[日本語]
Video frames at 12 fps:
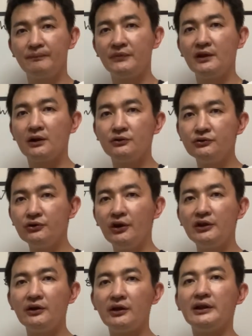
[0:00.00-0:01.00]
だから運動
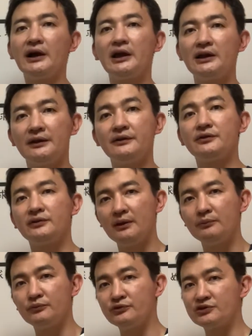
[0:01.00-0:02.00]
エネルギーだけなんですよね。
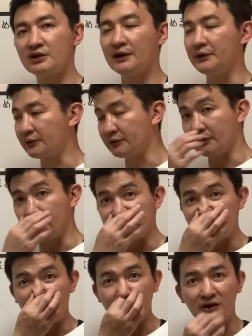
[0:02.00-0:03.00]
分子間力による位
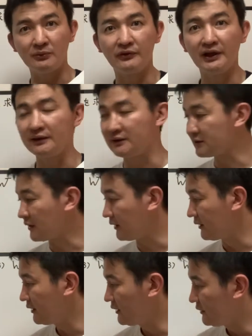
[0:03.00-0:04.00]
置エネルギーもないですから。
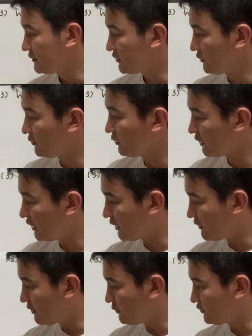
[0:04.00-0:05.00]
その時が
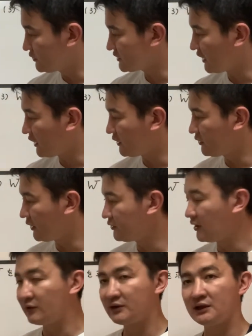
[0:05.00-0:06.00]
2分の 3nr
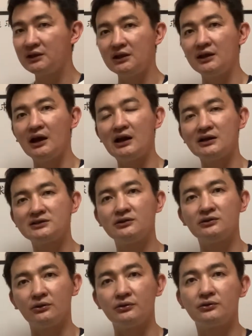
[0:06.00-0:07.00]
デルタ t で表せ
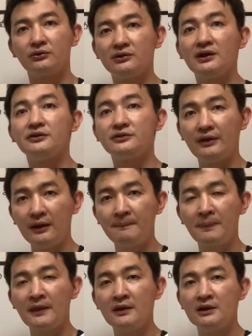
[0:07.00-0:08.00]
るということなんですね。
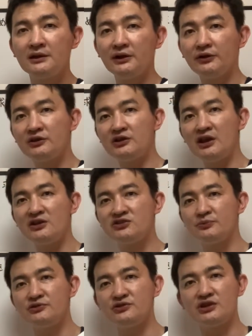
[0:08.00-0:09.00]
なので、二原子
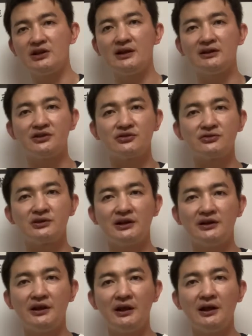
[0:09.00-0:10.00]
分子になった瞬間
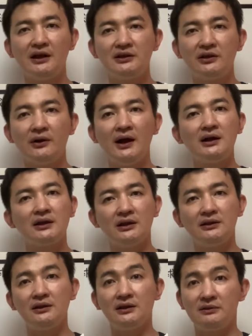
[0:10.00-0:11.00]
にね、回転の半径
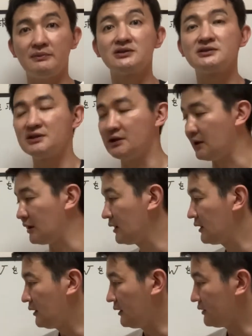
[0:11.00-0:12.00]
出てきますし、
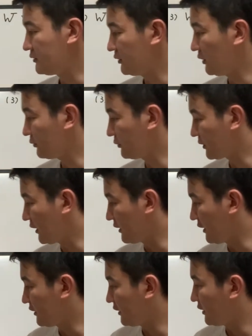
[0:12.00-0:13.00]
えー、そういったことを考
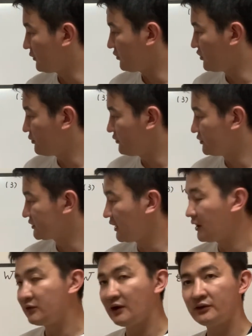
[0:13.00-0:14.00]
えてあげると2分の
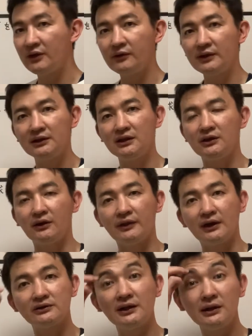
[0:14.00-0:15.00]
3nr デルタ t では
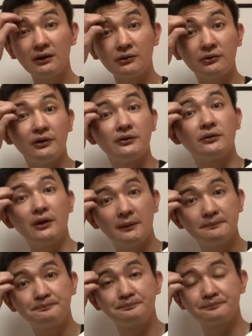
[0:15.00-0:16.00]
なくなってくるんですよね。
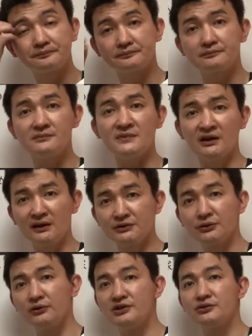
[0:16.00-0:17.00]
だから
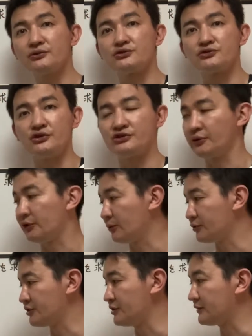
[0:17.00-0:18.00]
そこはちょっと注意しておいて
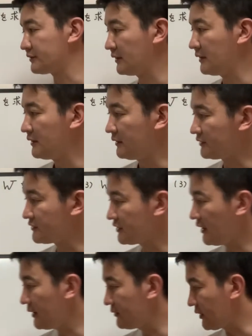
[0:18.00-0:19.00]
ほしいんです。
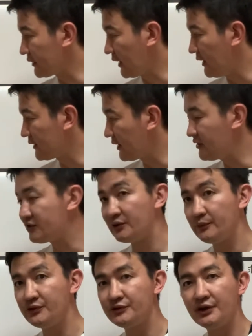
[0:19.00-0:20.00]
使えるのは単原子
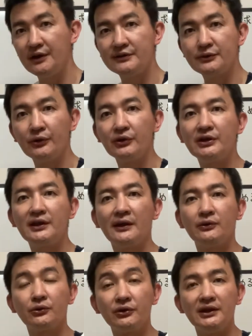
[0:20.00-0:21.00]
分子理想気体
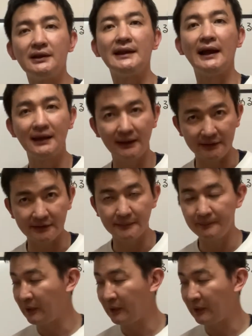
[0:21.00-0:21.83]
の時だけです。